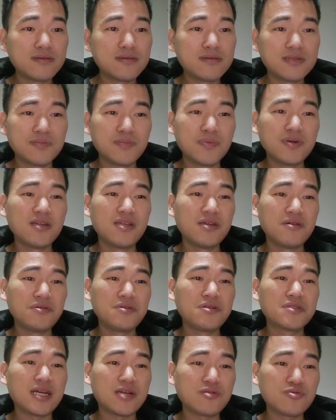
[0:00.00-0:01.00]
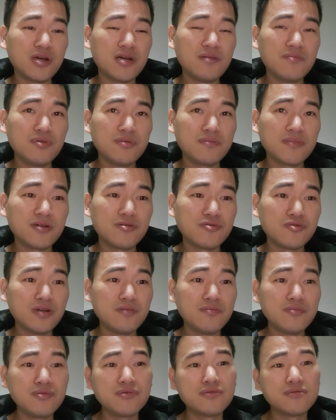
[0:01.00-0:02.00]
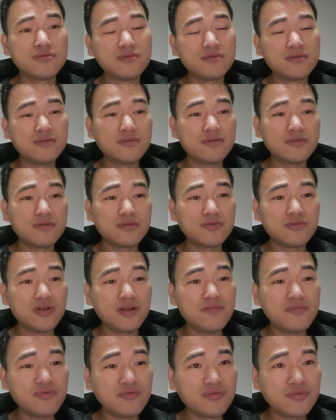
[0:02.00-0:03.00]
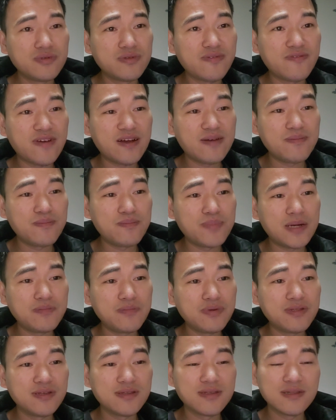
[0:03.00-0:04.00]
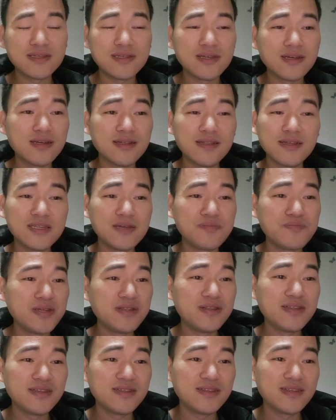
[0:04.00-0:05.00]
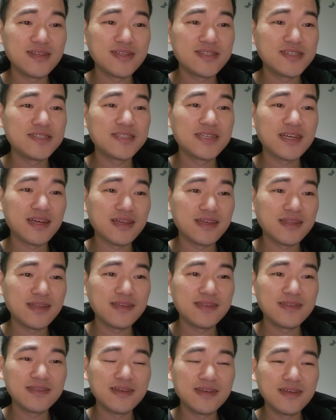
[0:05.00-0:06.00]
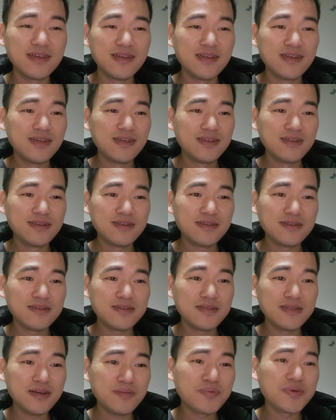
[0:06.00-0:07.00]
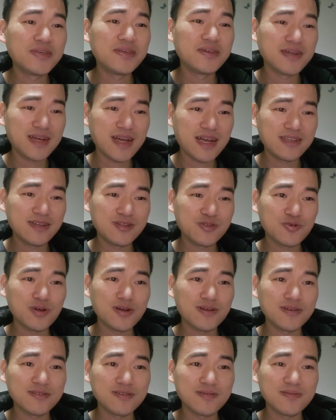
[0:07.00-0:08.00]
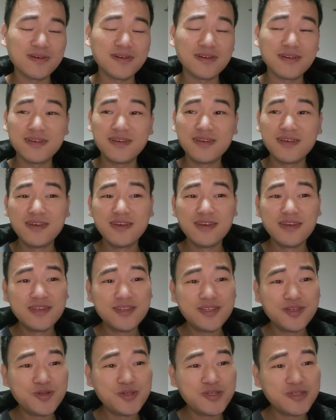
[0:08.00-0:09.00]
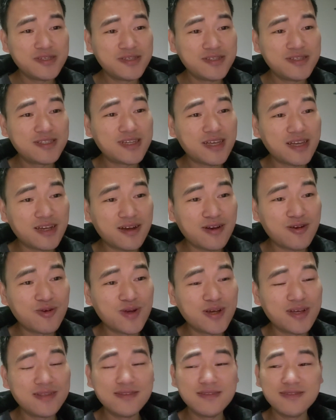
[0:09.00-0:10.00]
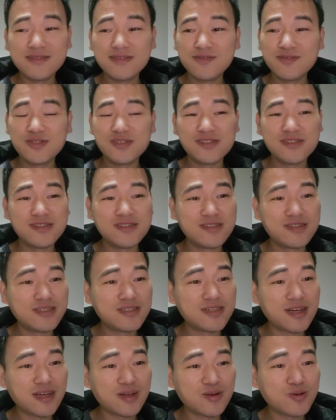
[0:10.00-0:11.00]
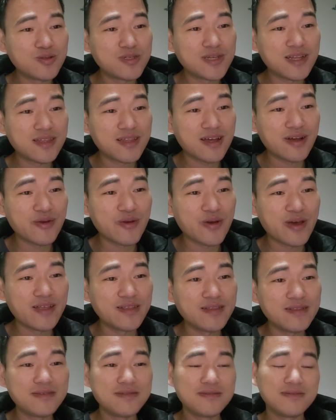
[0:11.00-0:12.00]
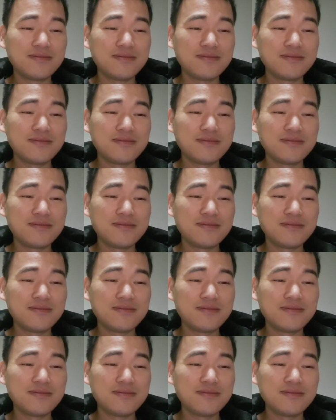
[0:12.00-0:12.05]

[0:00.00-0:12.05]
怎么可能会去砸川普嘛？川普，川普颁颁布的那些那些命令、那些制裁令，一个比一个看着爽是吧？又是制裁高官，又是制裁共产党员，